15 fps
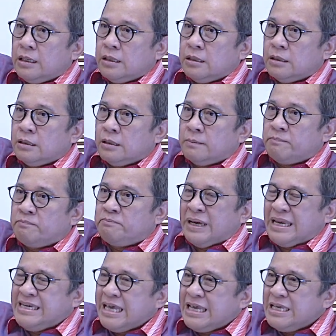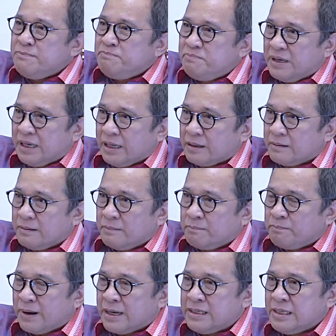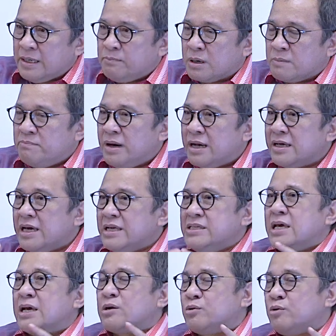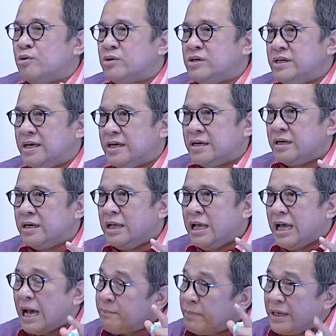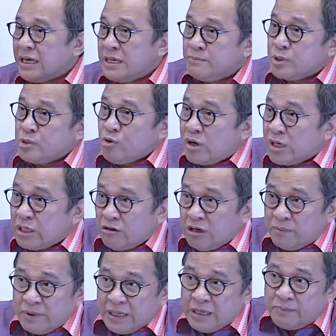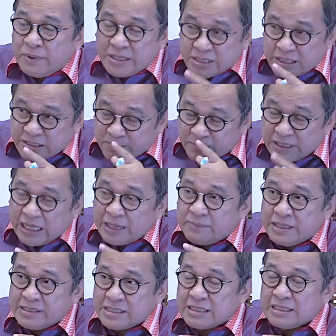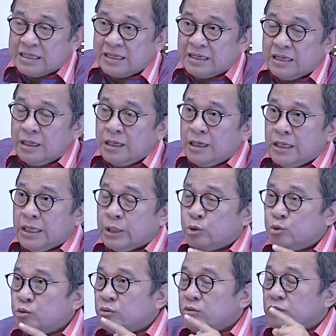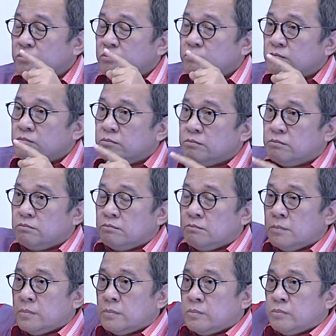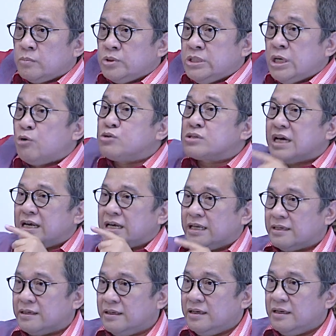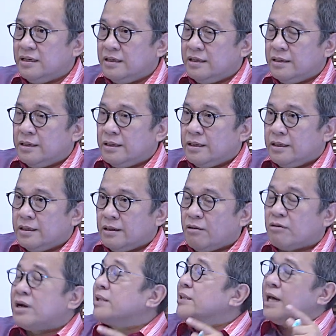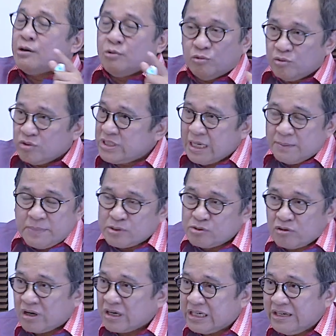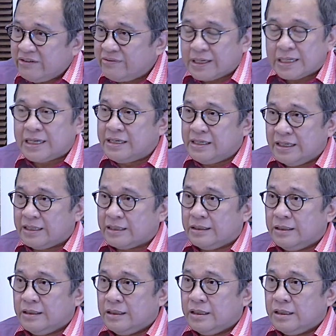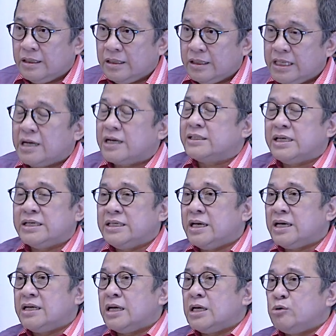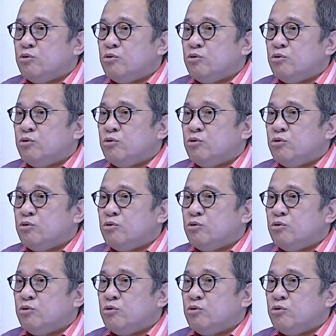uh, eh, PDIP pada berbagai jargon dan apa yang diperjuangkan oleh PDIP seperti apa yang saya kenal itu jauh sekali orang tahu siapa seorang Diva KD yeah. yang katanya adalah